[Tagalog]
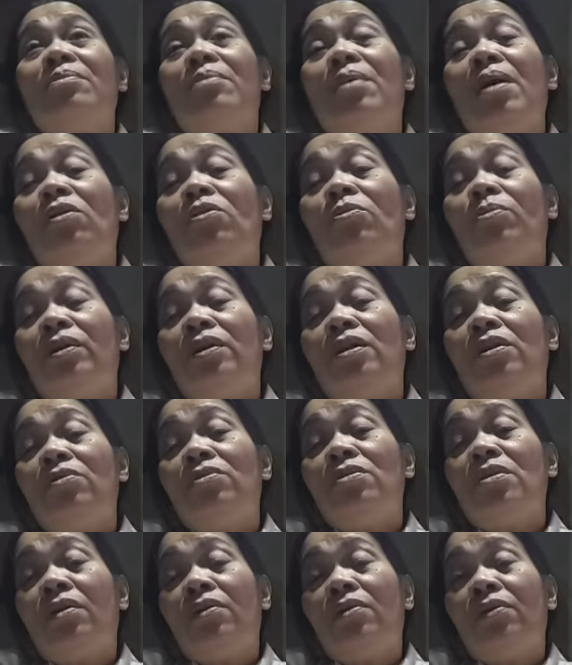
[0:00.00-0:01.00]
Sa bago pa
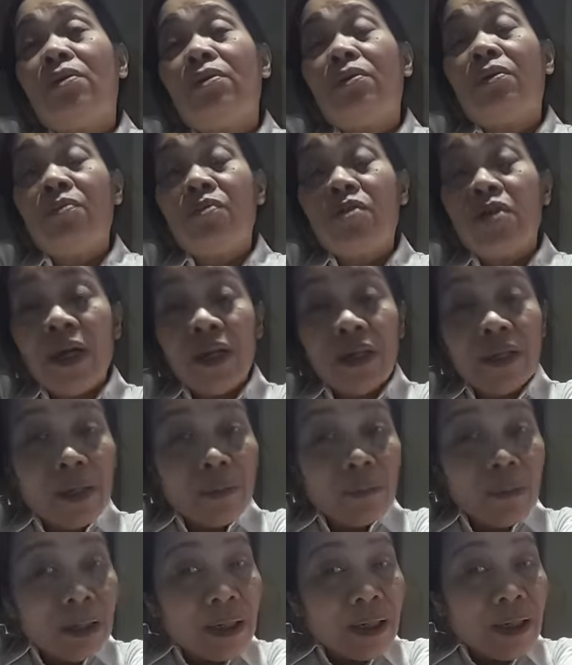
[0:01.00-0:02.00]
dito sa akong YouTube
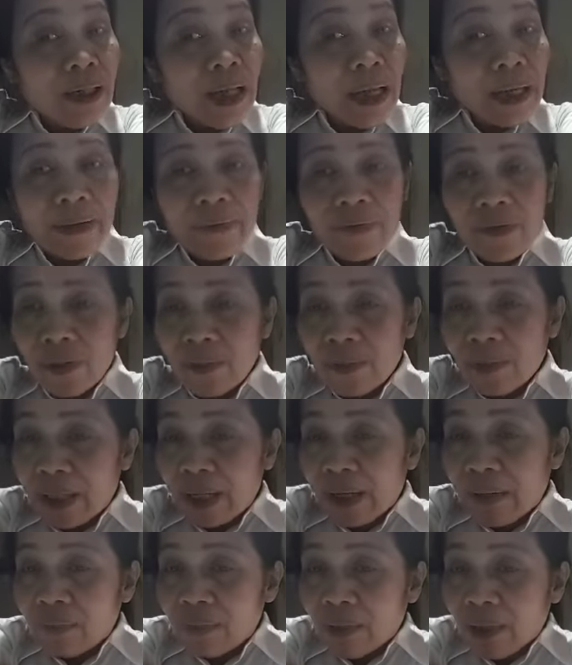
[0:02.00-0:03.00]
channel, paki-like and
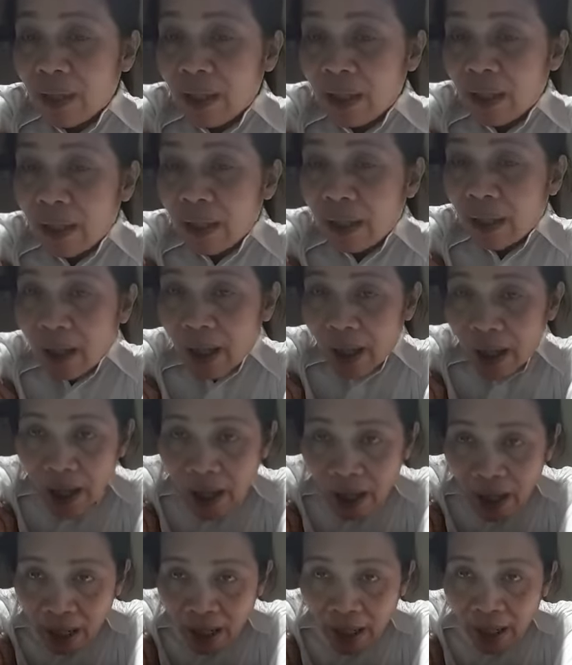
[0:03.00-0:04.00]
subscribe na lang.
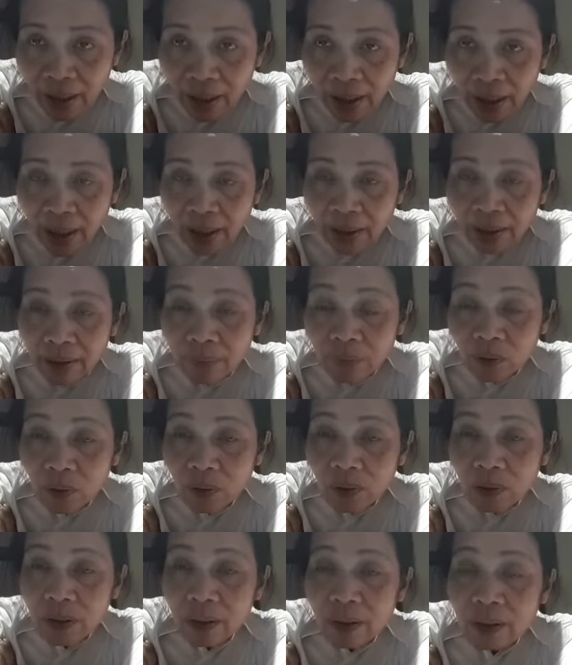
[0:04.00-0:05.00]

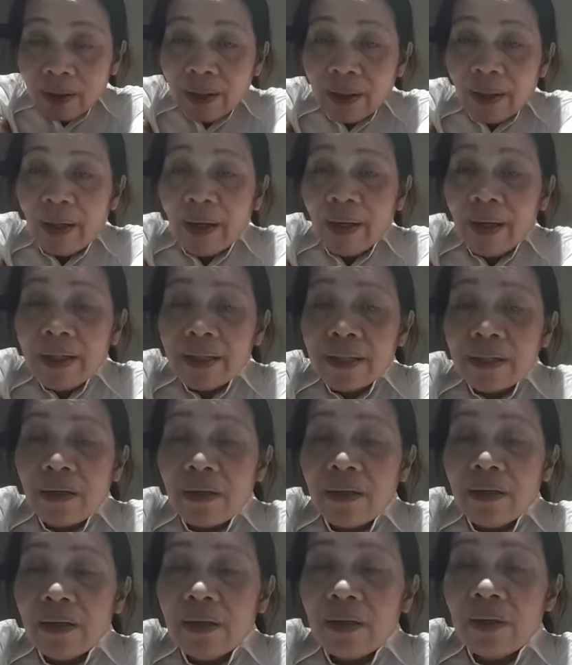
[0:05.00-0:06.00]
Aradam28 guys.
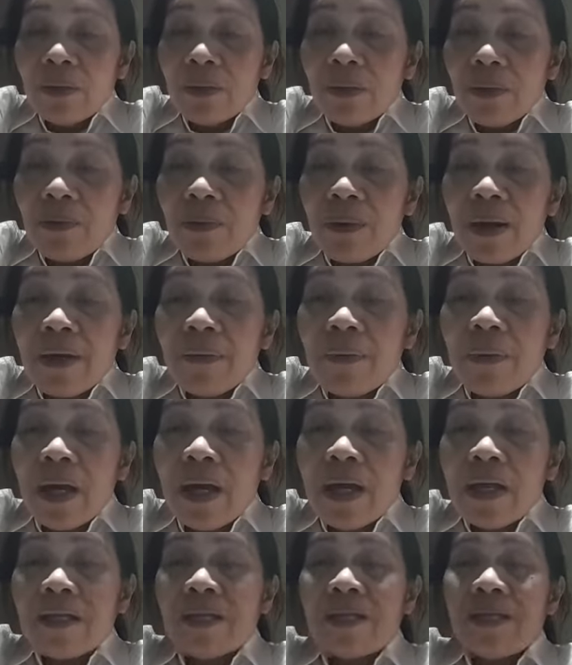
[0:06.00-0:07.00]
Thank you.
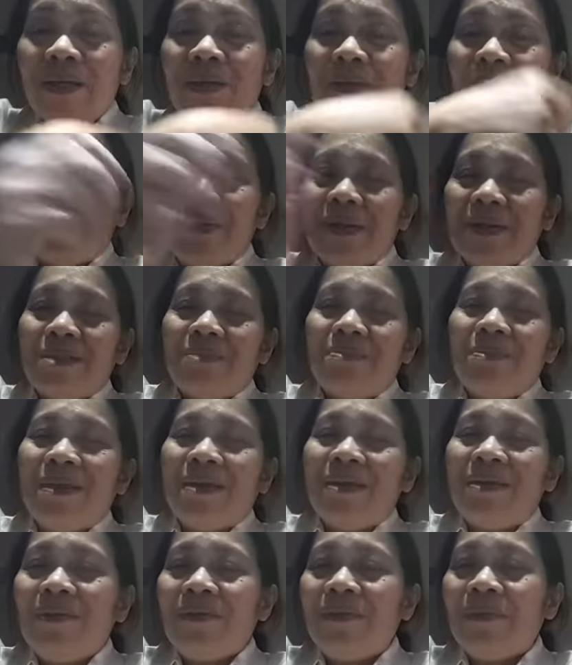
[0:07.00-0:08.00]
Bye-bye. See you next
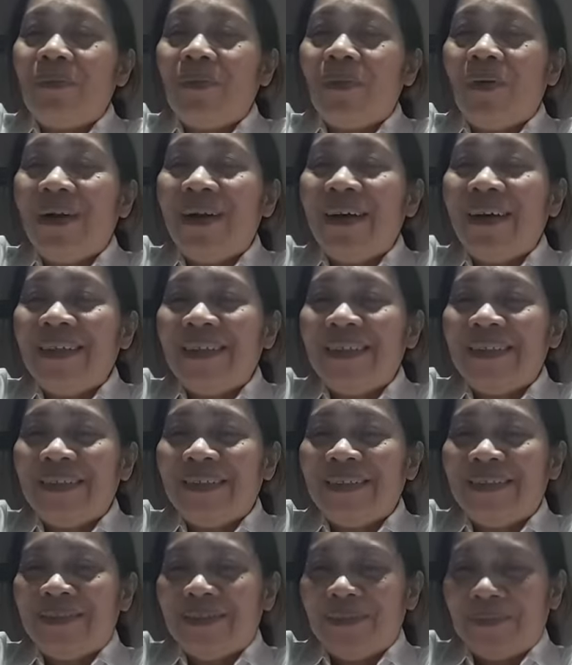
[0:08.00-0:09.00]
video.
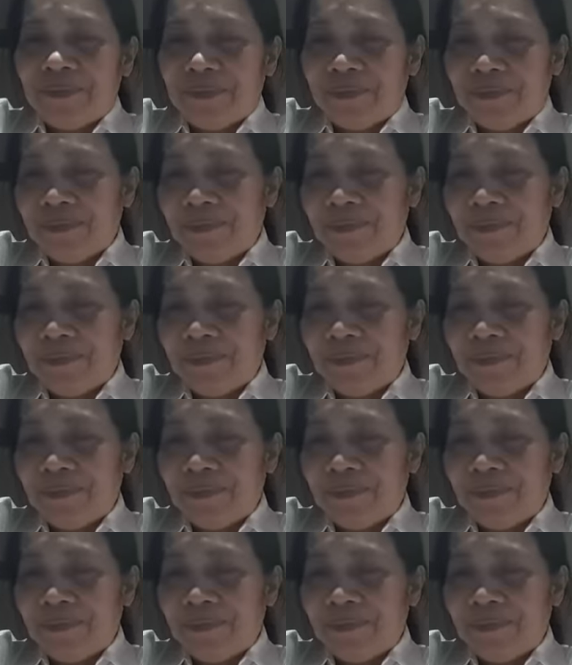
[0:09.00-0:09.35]
Mwah!